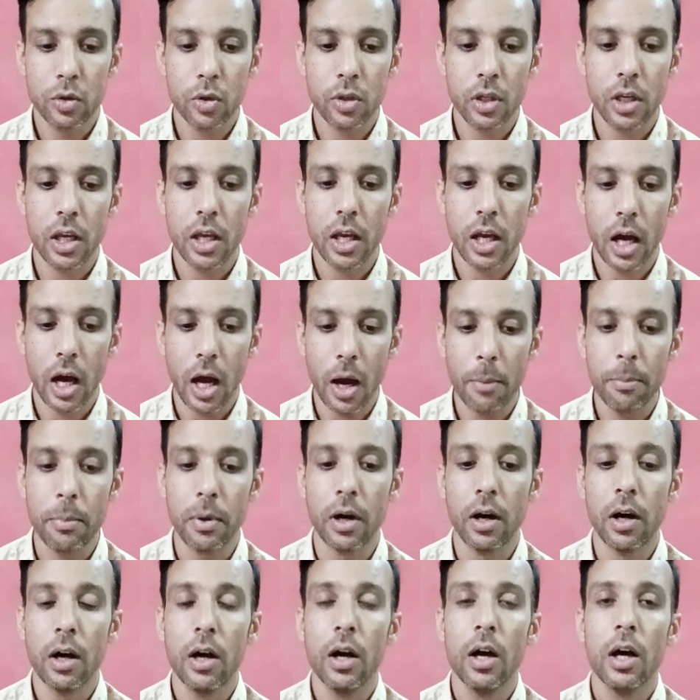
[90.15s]
जो कि
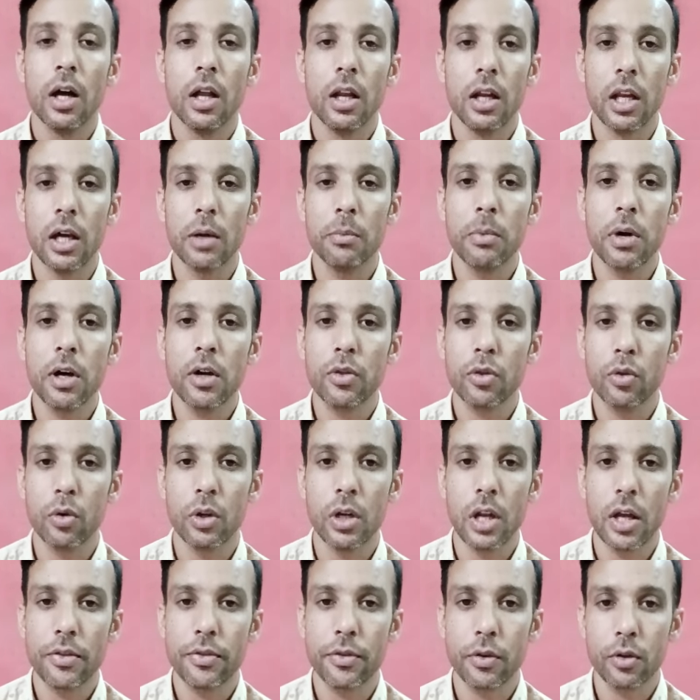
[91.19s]
अब लगभग
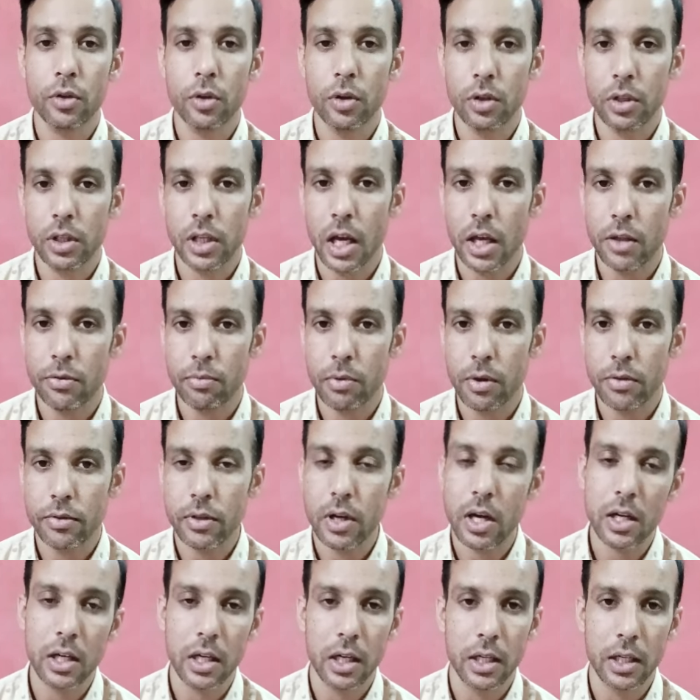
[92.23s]
1600 करोड़ के
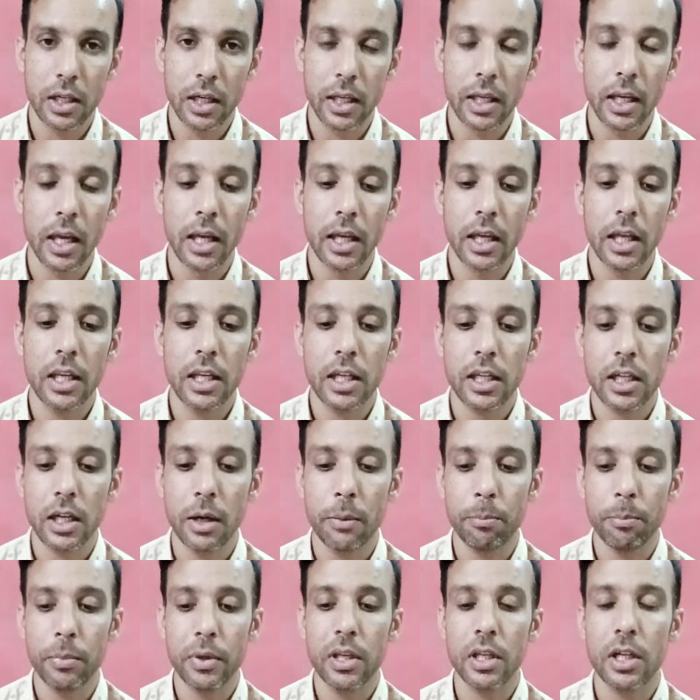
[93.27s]
आसपास का कर रही है यानी
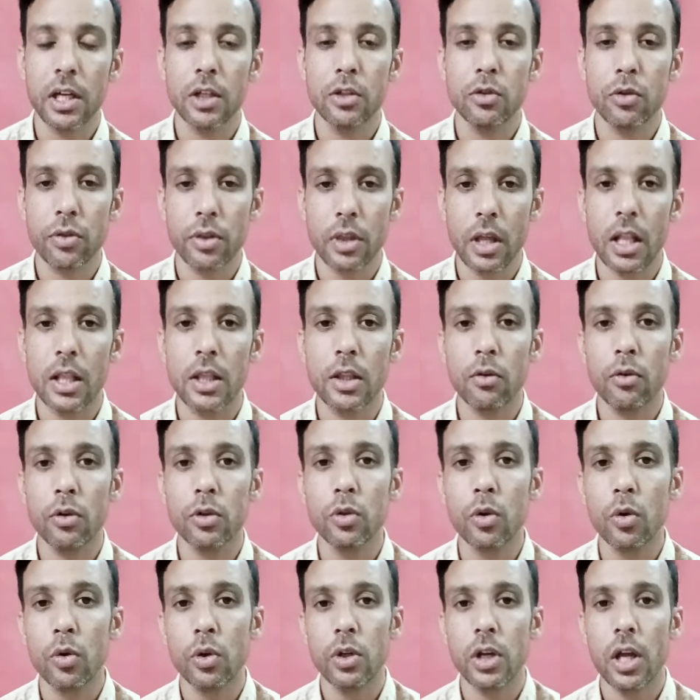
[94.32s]
कंपनी का जो सेल्स है
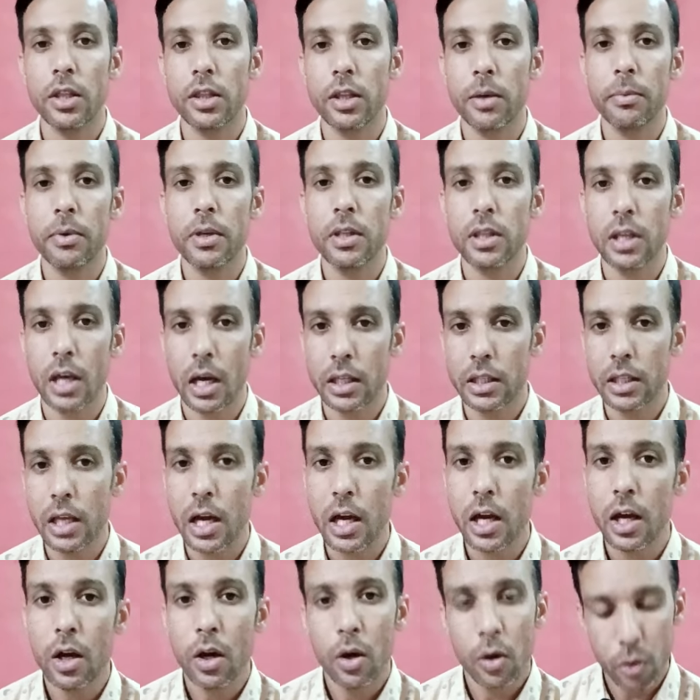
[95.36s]
वो दो गुना से भी
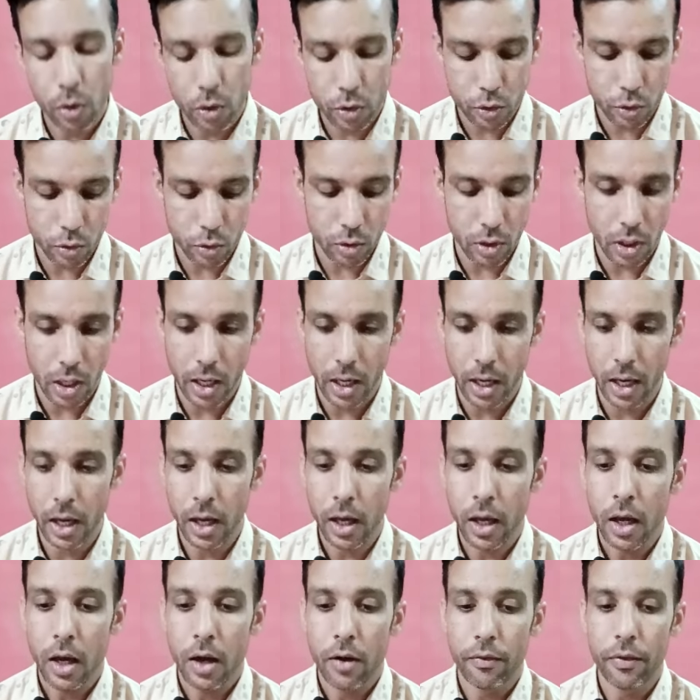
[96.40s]
ज्यादा हो चुका
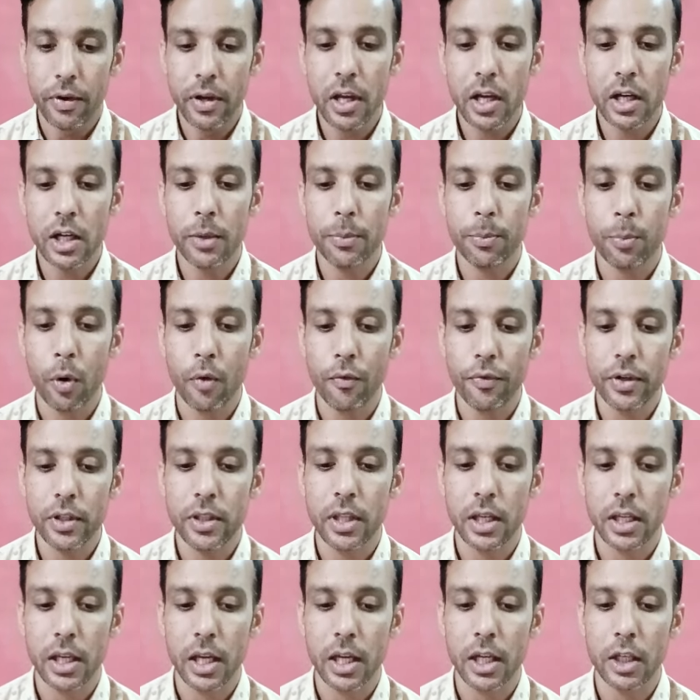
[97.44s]
है वहीं अगर
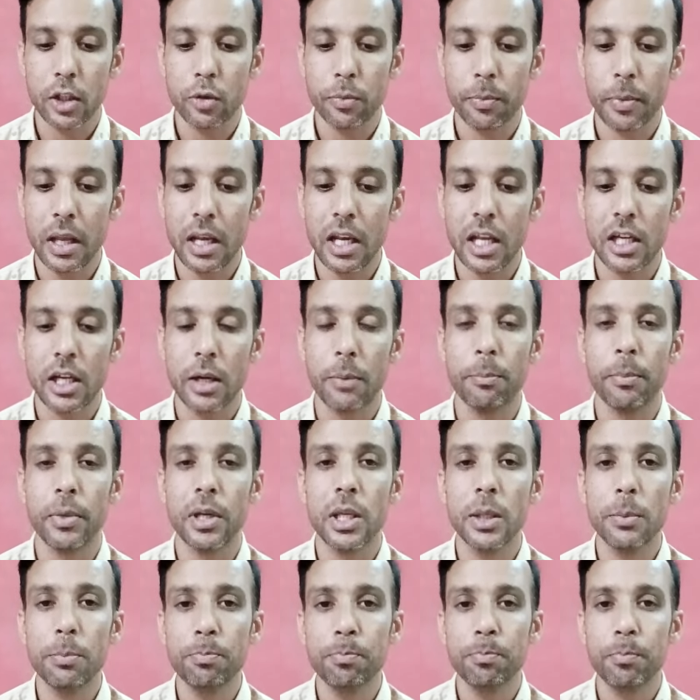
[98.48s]
प्रॉफिट देखेंगे तो पहले
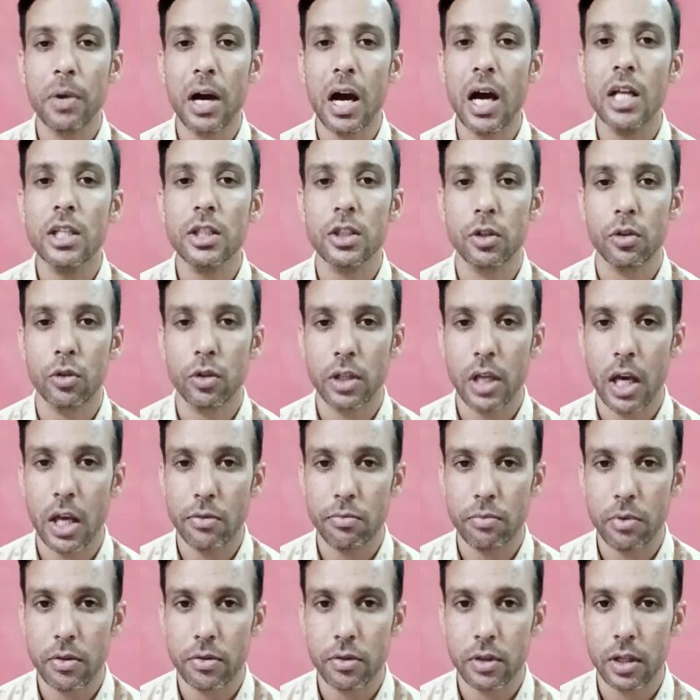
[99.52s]
कंपनी पांच करोड़ के
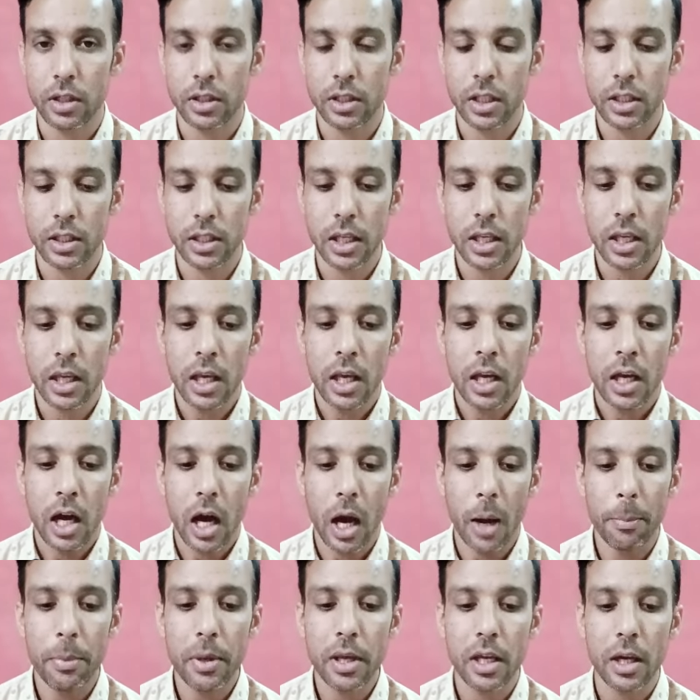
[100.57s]
आसपास करती थी
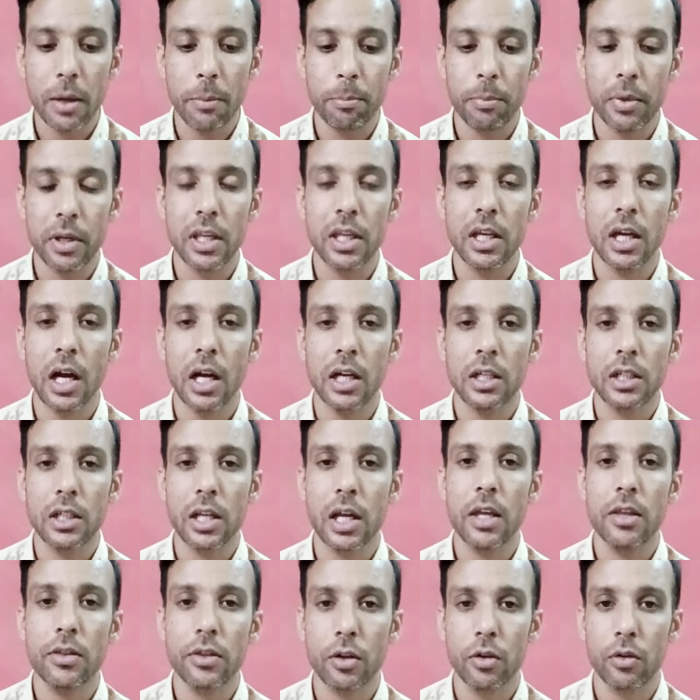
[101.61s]
अभी कंपनी
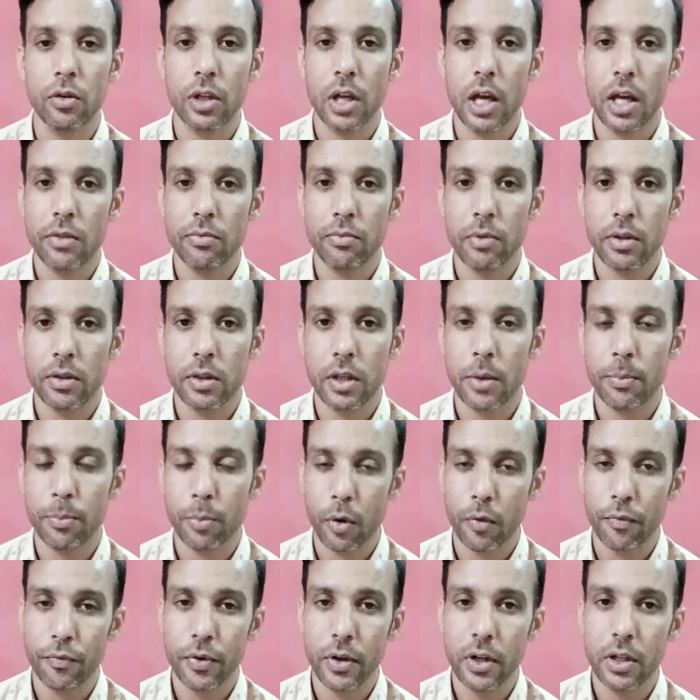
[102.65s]
अट्ठाईस करोड़ के आसपास का
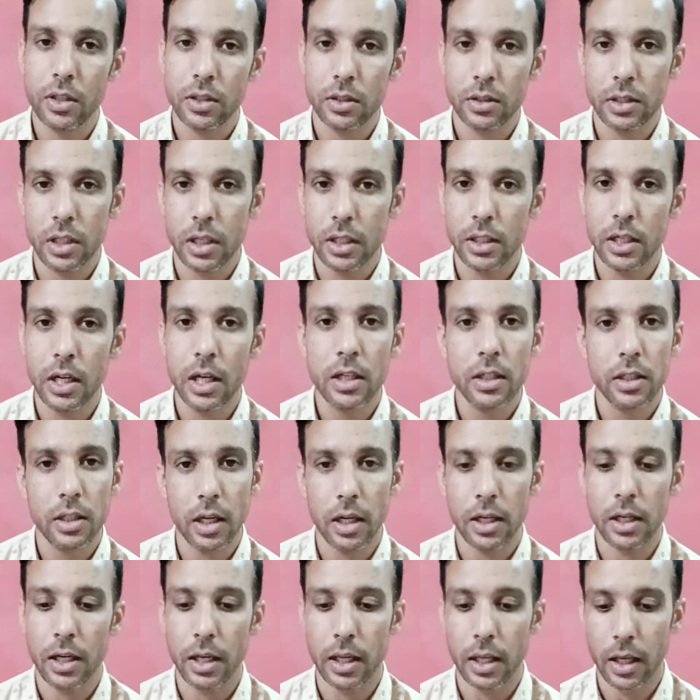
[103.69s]
प्रॉफिट जनरेट
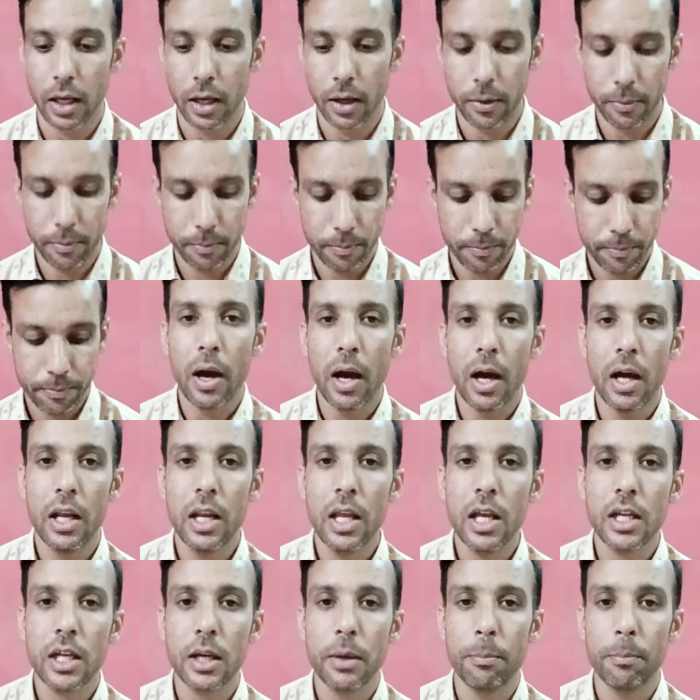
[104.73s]
कर रही है
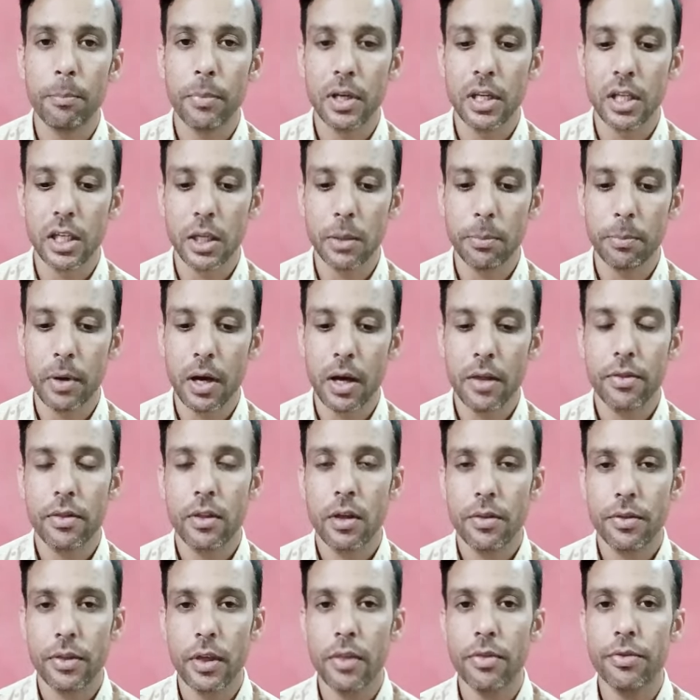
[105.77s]
पहले कंपनी के पास
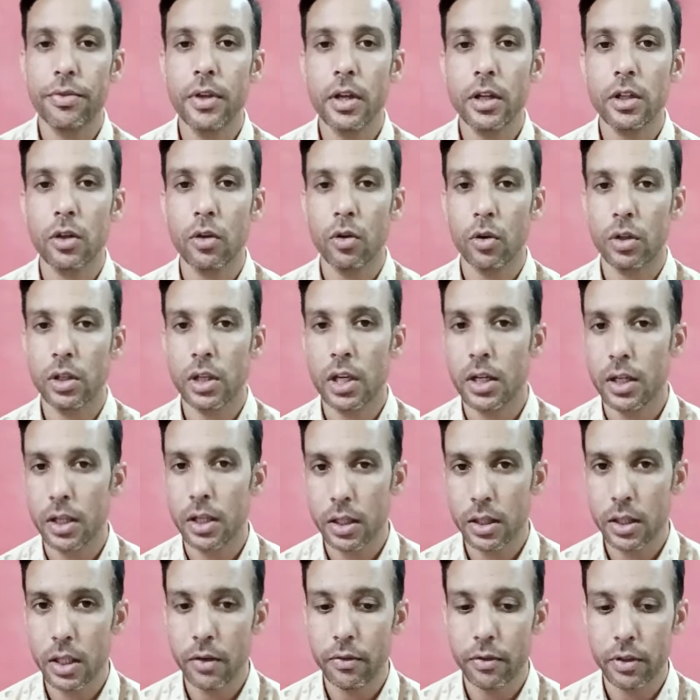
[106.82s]
सनसठ करोड़ के
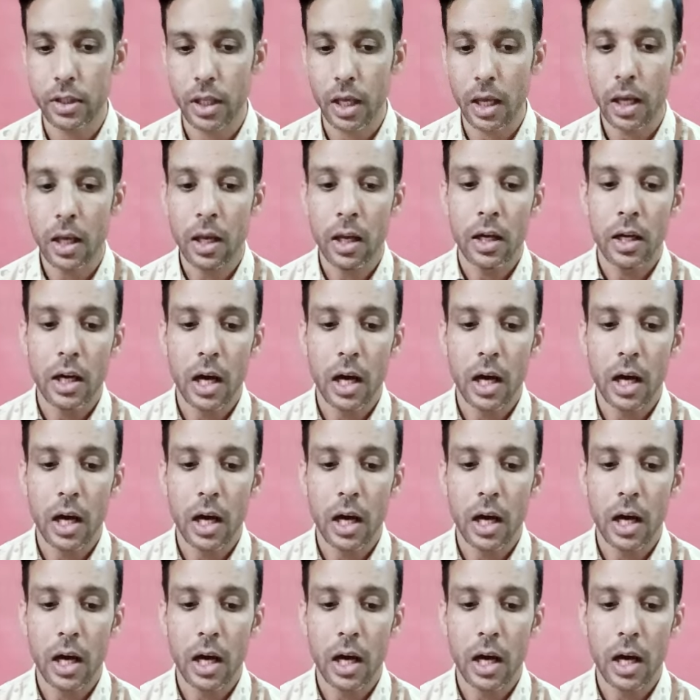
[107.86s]
रिजर्व थे